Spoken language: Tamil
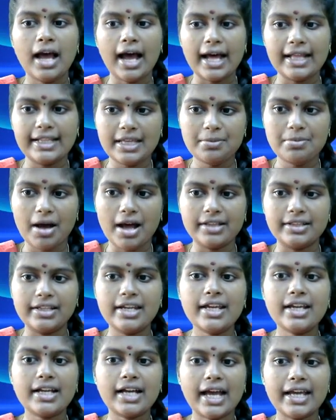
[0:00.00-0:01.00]
அதே
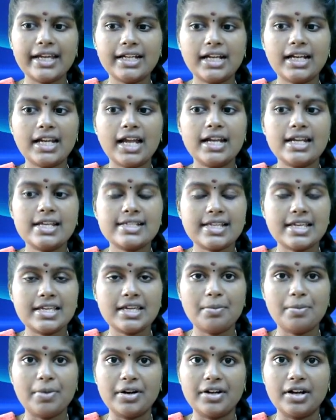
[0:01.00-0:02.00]
மாதிரி கைகளால்
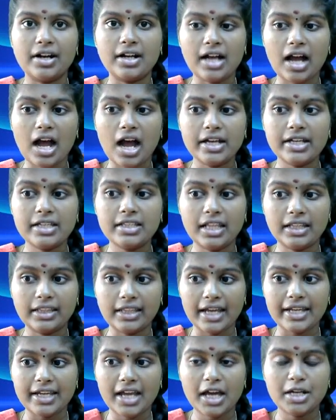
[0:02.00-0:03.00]
செய்யப்படுற காகித
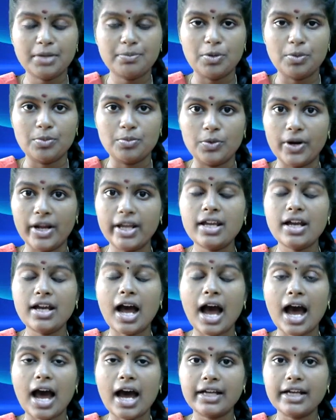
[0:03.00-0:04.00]
தயாரிப்பு முறை
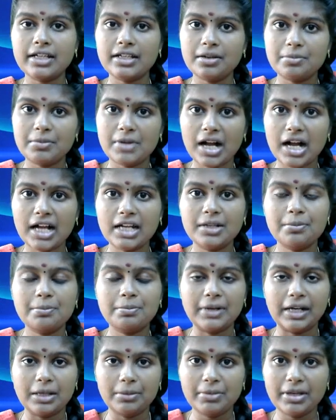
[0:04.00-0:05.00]
ஆயிரம்
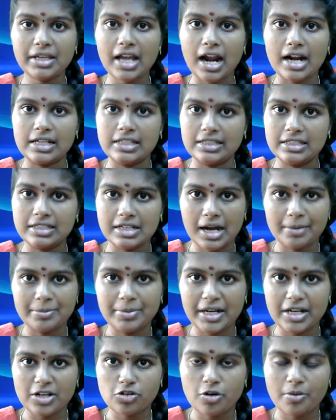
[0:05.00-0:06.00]
காலம் பழமையானது
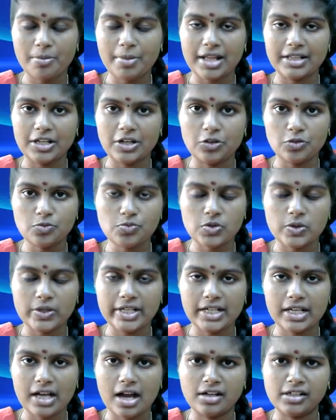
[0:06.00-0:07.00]
அப்படின்ற மாதிரியும்
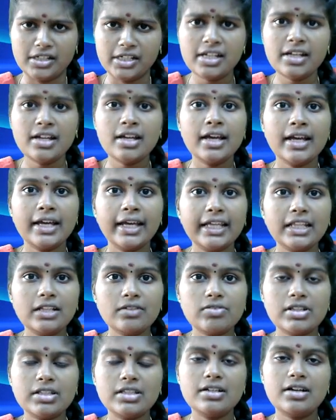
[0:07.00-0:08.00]
சொல்லியிருக்காங்க இது
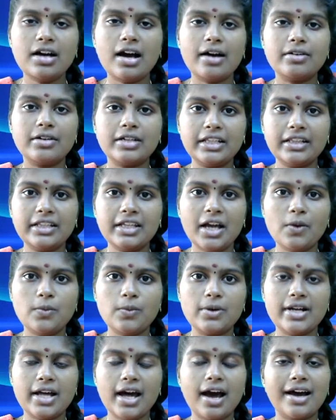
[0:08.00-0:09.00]
வந்து
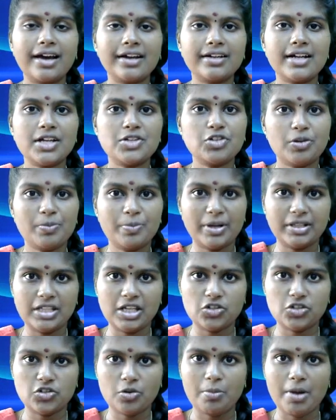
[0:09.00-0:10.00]
இந்தியாவோட அருணாச்சல்
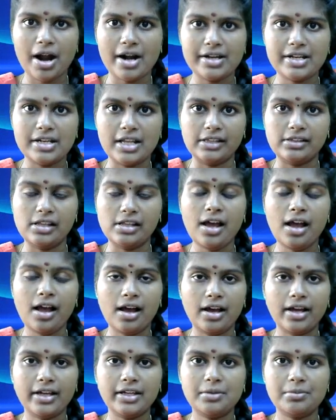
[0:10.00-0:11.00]
பிரதேச பிரதேச மாநிலத்தில்
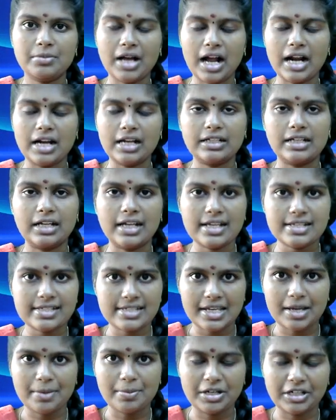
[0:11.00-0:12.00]
ஆயிரம் காலங்களாக
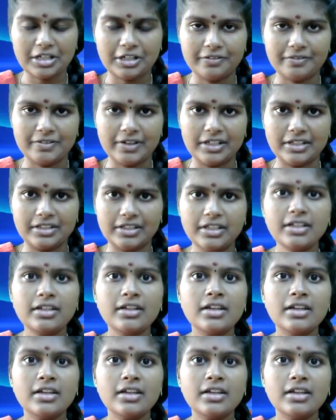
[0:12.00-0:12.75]
செய்யப்பட்டுட்டு வருது